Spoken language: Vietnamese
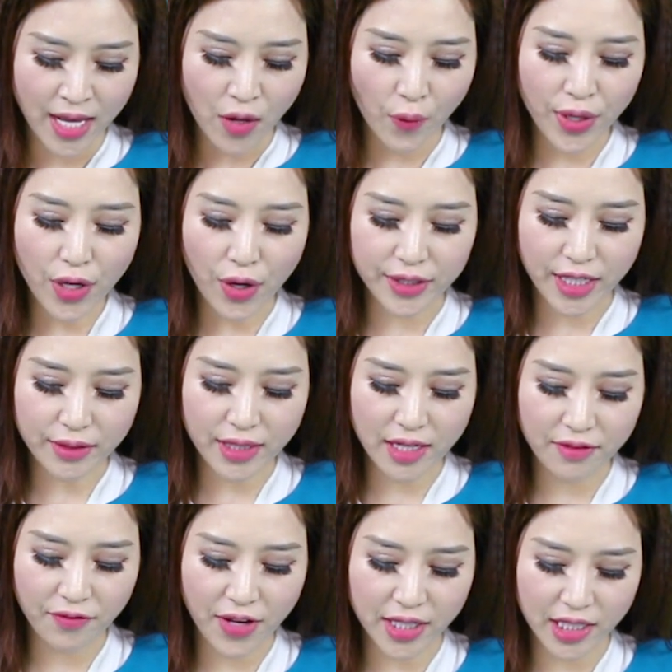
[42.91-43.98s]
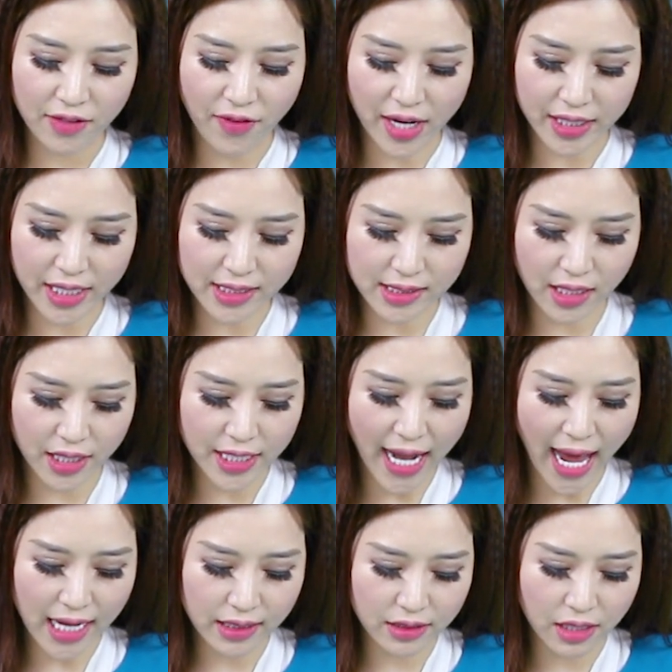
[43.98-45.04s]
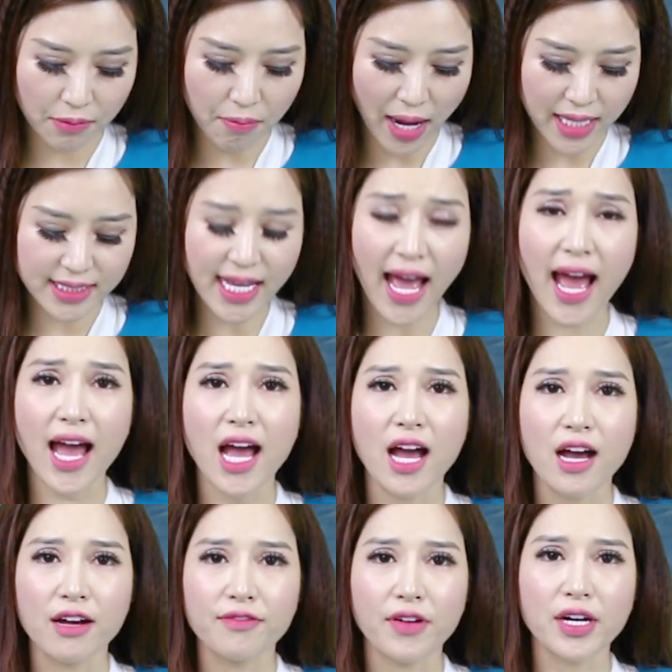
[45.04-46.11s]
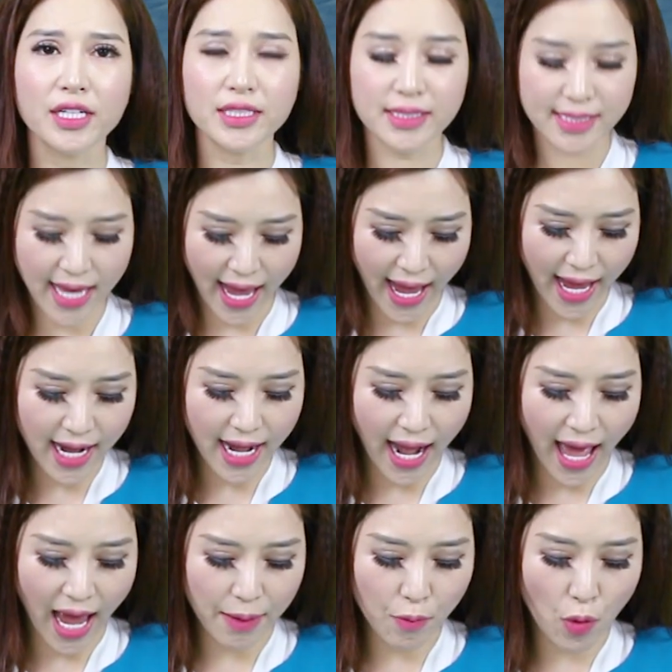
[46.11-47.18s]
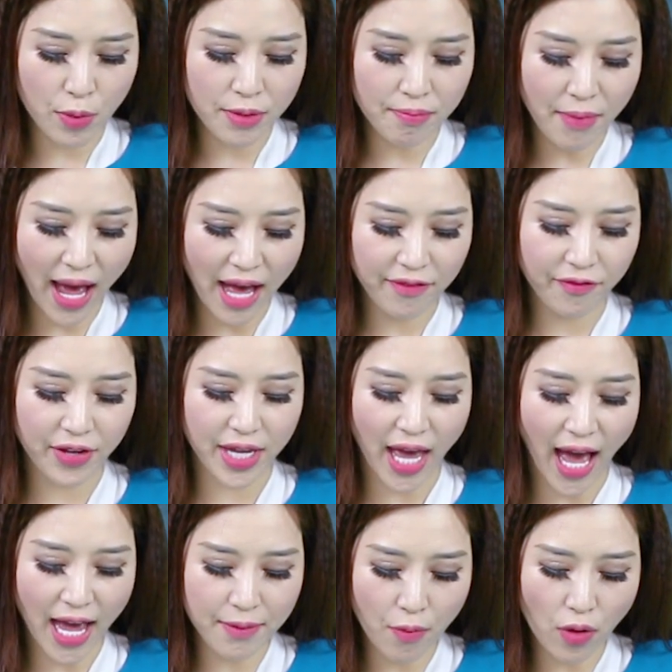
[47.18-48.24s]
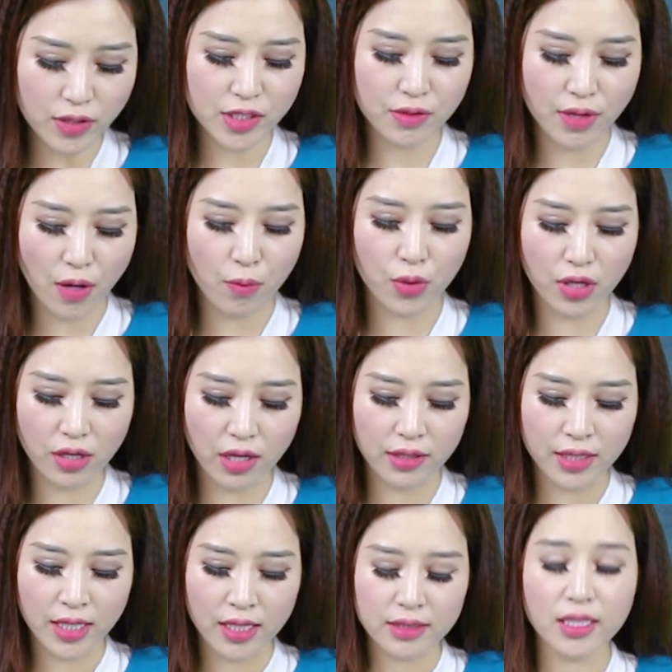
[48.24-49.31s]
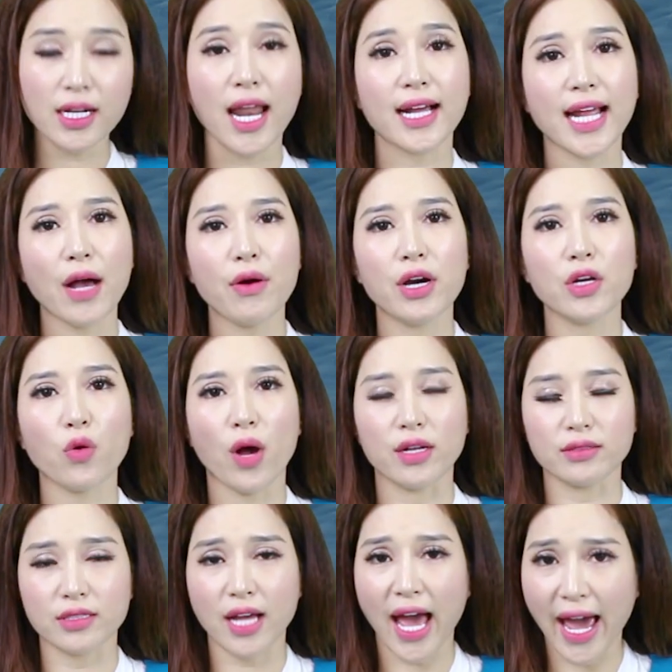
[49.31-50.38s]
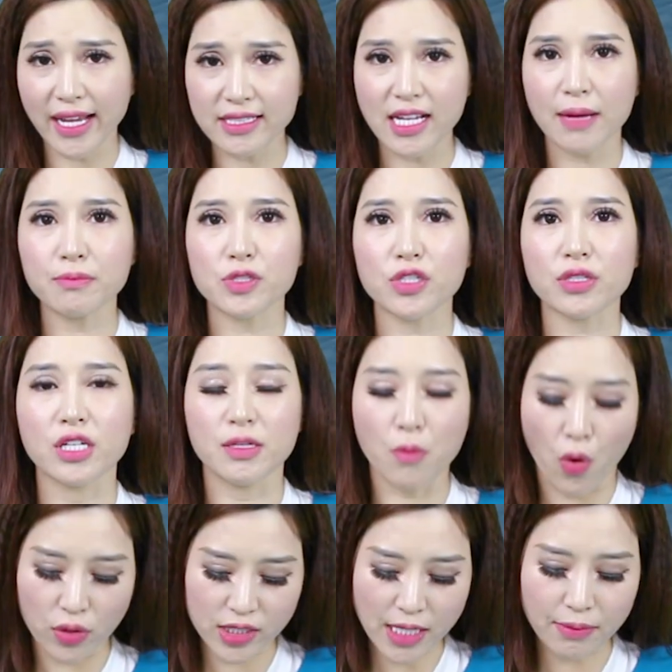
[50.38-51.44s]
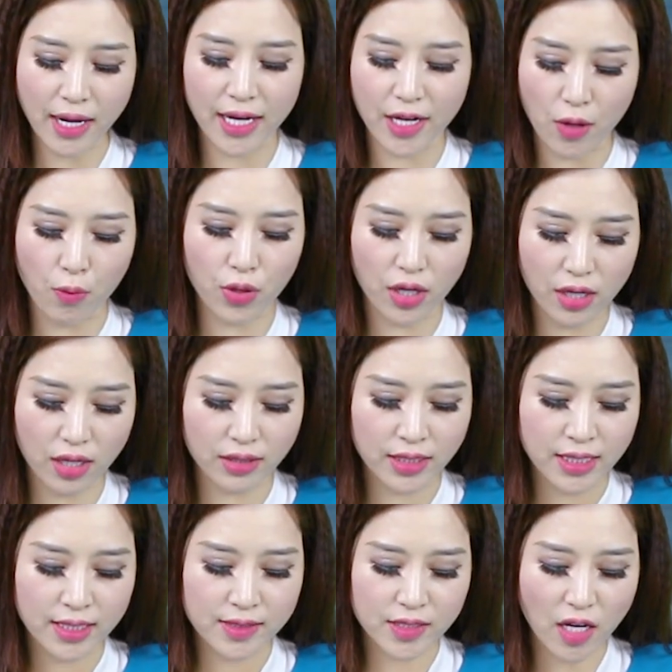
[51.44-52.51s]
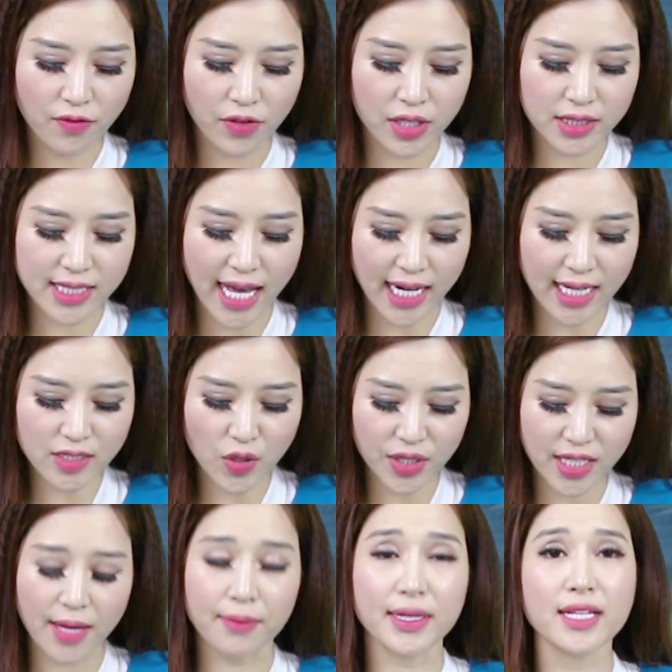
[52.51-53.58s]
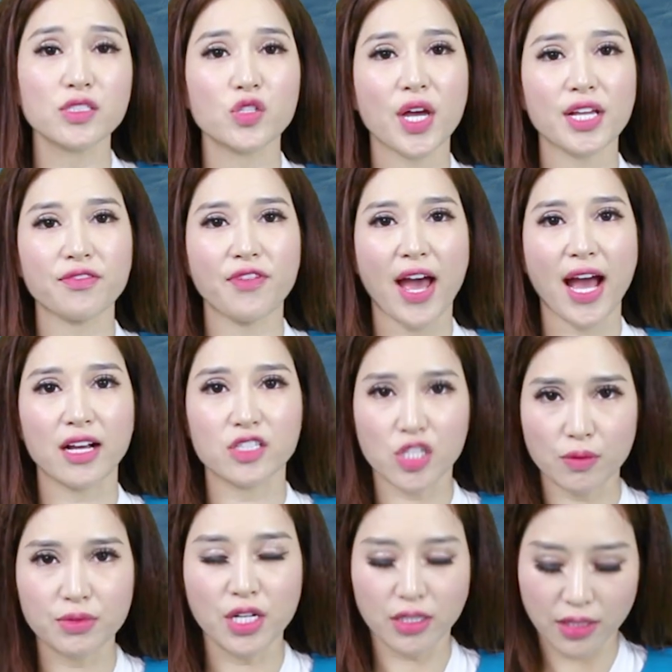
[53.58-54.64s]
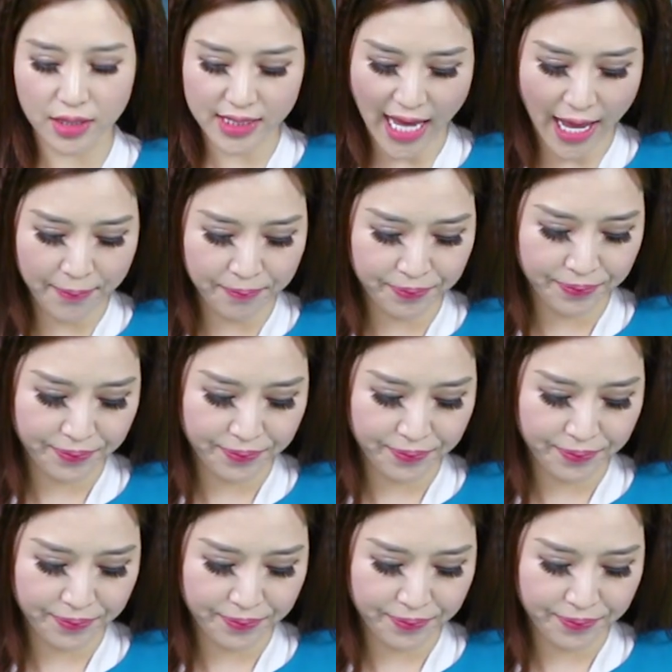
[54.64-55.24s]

Quy đổi theo tiền Việt thì vàng thế giới đang được bán ra với giá là 43,21 triệu đồng một lượng, tức là cao hơn khoảng từ 200 cho tới 400 ngàn đồng một lượng so với giá các doanh nghiệp kinh doanh vàng trong nước đưa ra.